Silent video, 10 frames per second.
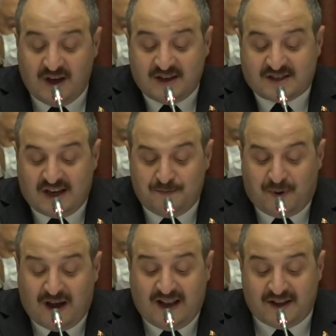Sayın
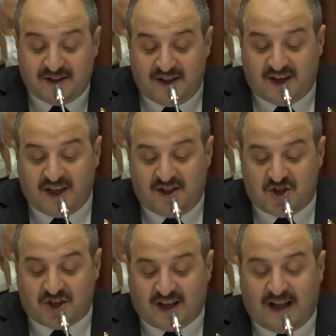Paylan dedi ki
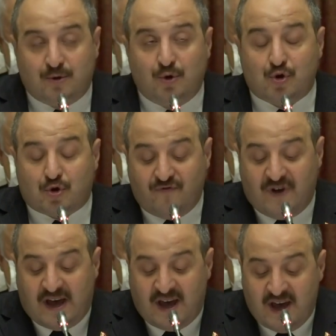dijital dönüşüm
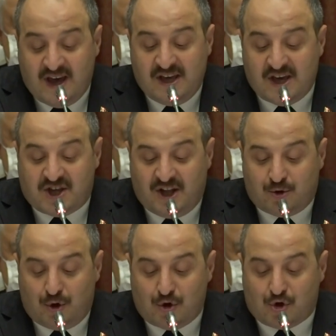ve yeşil
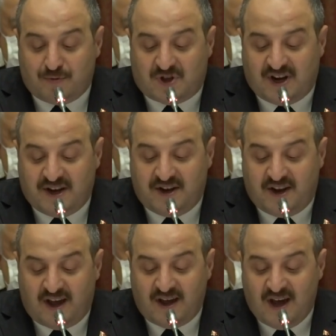dönüşüm
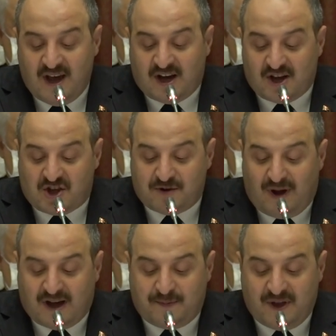trenini
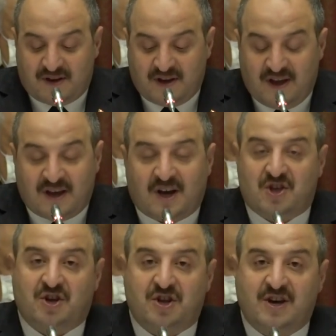kaçırmak bir e,
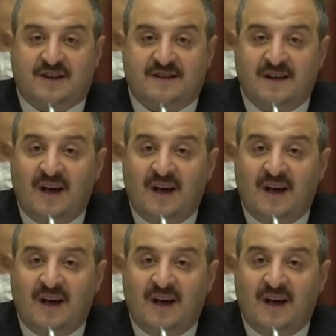kaçıracağız.